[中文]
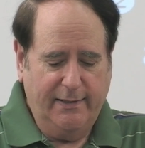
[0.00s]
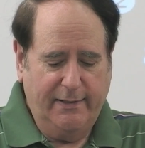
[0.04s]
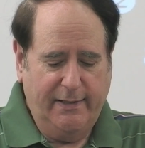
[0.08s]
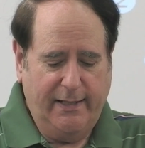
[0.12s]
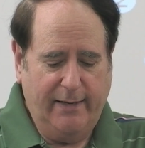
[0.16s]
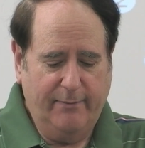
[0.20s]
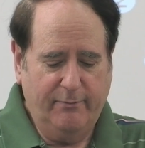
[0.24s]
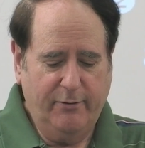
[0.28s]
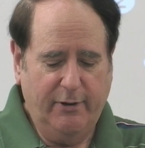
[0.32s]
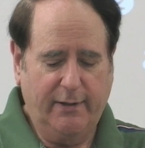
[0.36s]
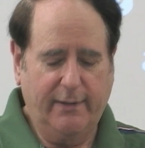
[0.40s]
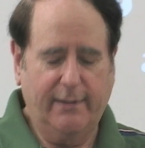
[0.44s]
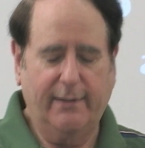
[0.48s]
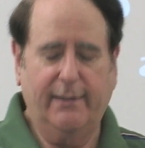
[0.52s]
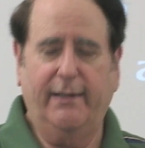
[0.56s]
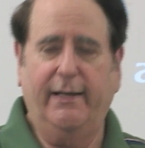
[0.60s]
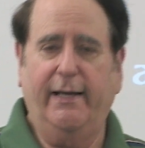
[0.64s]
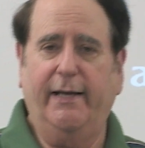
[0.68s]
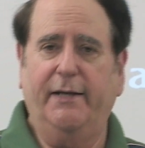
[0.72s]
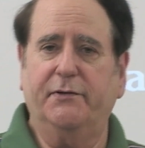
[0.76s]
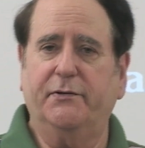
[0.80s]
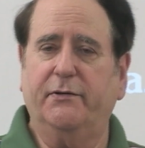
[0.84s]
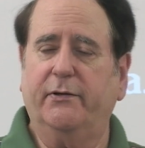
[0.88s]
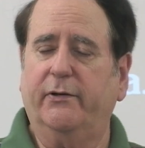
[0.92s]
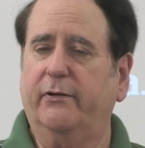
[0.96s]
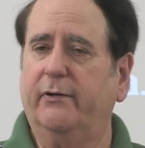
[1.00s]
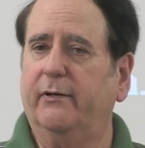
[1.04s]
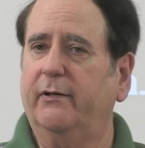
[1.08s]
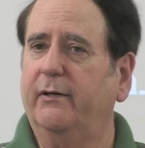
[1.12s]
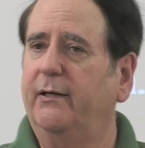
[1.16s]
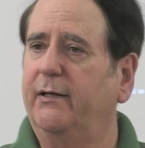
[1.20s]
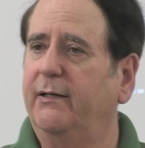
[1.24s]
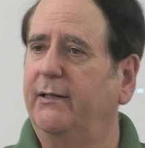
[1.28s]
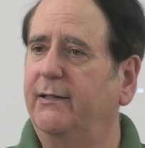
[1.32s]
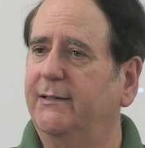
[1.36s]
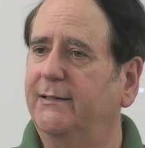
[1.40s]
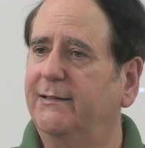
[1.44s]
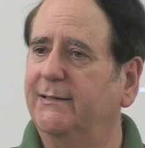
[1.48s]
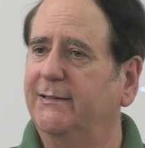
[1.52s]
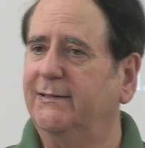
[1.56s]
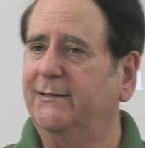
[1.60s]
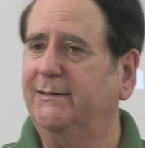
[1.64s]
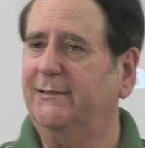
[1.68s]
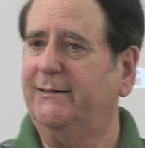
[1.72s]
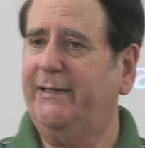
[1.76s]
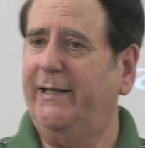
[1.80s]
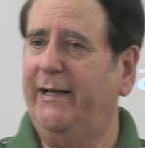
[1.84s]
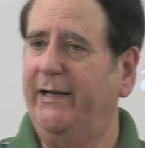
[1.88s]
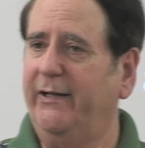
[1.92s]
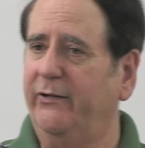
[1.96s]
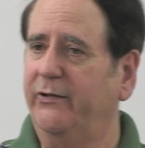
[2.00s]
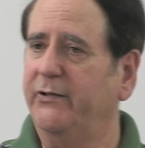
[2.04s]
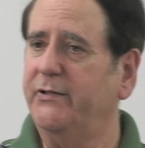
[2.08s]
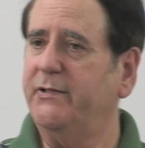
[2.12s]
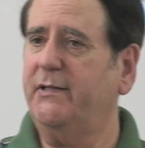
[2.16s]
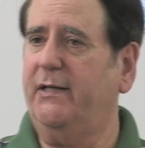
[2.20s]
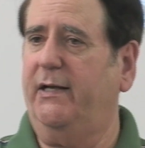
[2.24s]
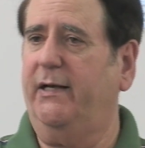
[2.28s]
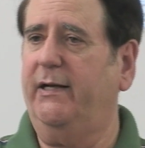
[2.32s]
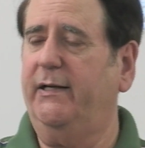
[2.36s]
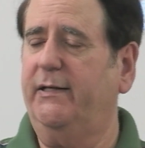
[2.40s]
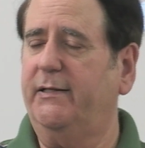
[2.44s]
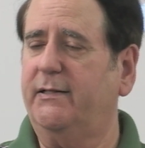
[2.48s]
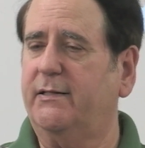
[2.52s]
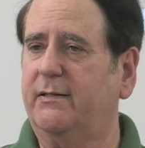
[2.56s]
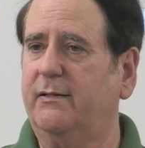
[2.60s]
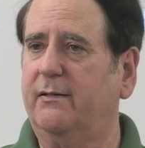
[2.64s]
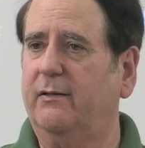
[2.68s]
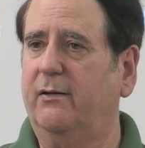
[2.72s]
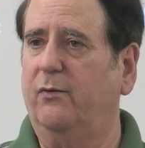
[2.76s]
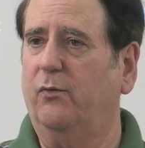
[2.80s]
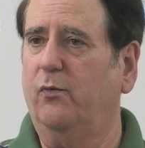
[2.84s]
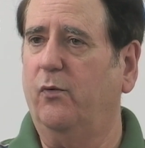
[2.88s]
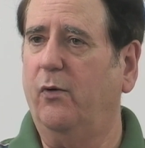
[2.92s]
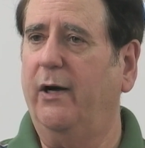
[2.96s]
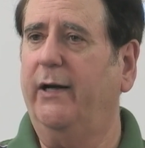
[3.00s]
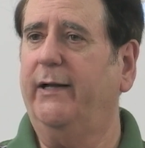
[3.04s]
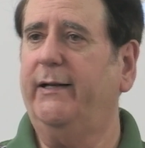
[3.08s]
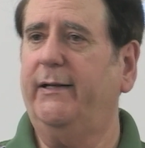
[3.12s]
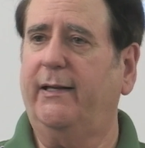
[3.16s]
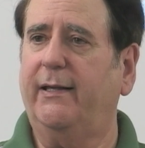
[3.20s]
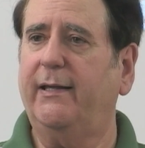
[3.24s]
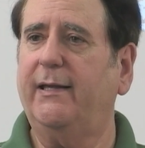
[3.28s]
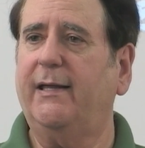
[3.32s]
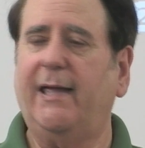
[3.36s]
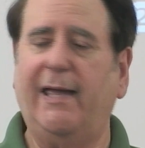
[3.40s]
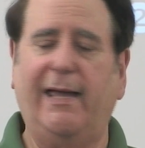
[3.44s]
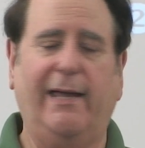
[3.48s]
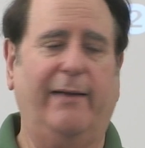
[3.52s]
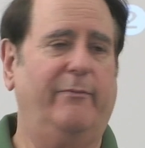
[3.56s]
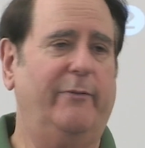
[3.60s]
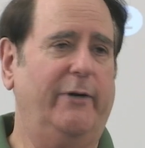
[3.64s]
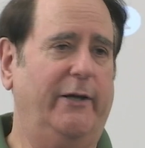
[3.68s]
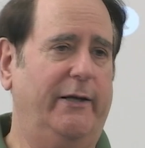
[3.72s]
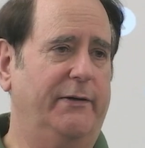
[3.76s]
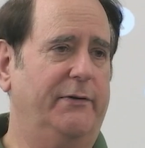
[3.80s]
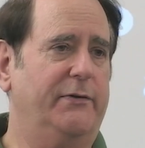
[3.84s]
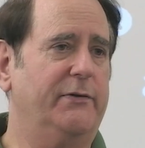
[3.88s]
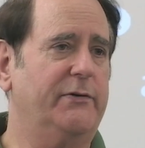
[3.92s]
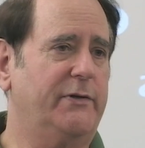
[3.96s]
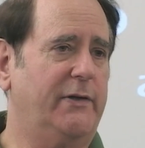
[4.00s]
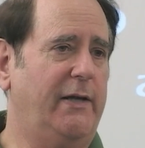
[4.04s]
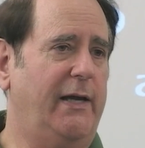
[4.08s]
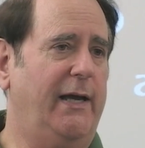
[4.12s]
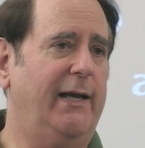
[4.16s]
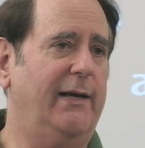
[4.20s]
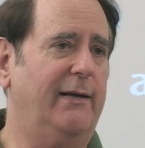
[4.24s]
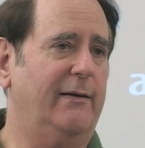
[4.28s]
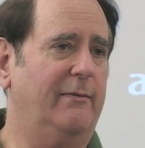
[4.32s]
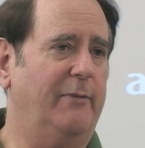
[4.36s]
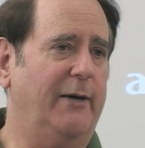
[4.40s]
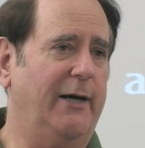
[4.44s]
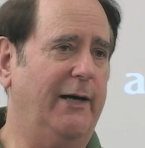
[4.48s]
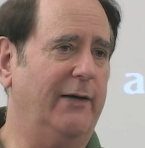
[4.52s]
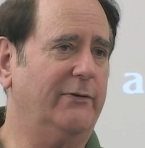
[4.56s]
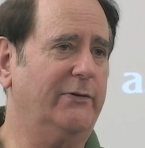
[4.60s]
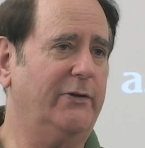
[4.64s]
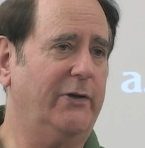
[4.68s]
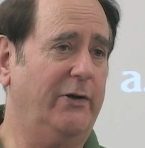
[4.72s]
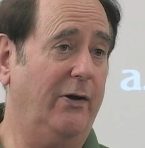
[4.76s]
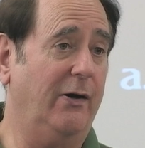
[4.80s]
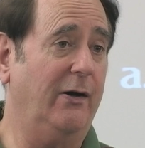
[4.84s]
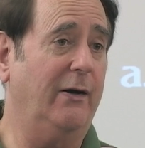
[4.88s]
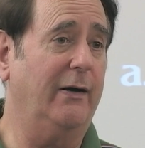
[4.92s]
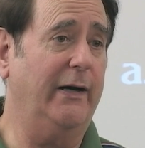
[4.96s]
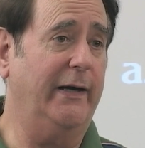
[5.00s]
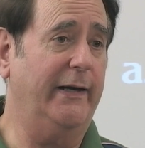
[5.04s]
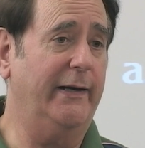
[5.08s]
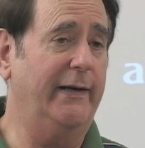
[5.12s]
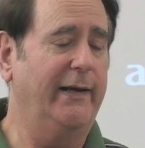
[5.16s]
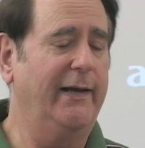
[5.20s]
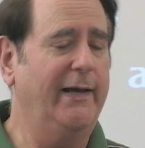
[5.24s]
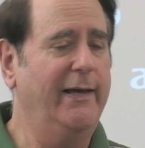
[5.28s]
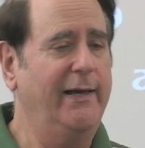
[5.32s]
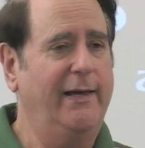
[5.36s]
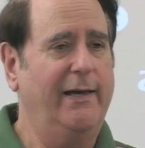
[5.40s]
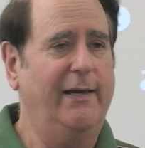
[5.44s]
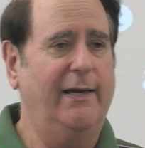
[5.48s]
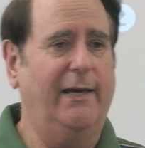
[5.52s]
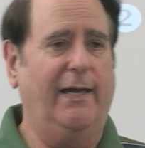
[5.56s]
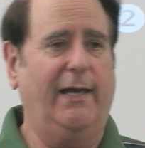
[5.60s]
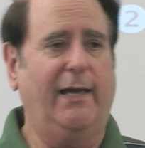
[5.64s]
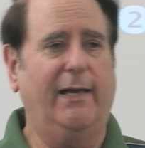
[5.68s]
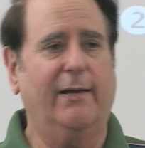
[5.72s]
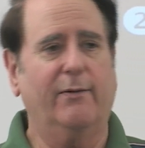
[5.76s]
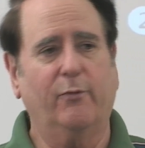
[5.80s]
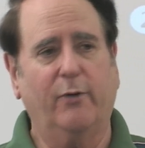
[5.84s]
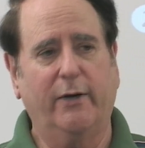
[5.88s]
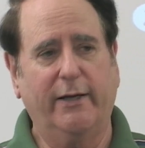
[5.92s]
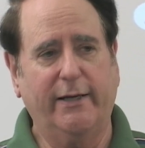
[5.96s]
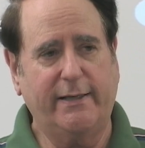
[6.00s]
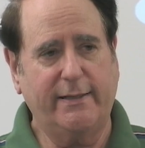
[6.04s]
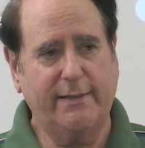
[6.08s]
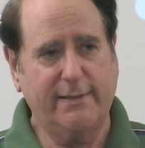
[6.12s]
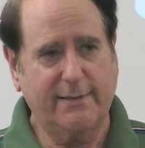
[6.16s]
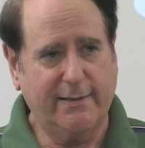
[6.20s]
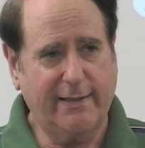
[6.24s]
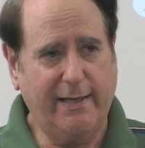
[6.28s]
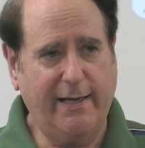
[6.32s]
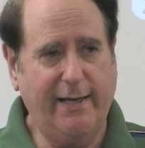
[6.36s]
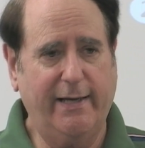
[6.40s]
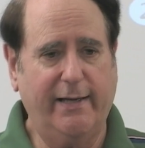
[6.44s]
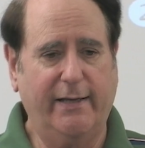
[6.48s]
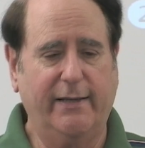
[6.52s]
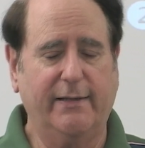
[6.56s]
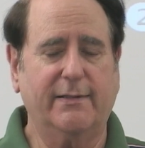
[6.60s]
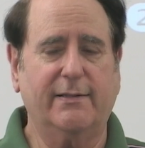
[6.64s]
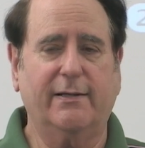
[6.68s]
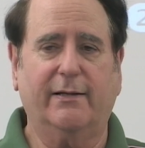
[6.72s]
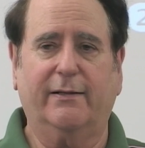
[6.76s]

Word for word: 尼布甲尼撒，他告诉我们他所理解的上帝是什么样的。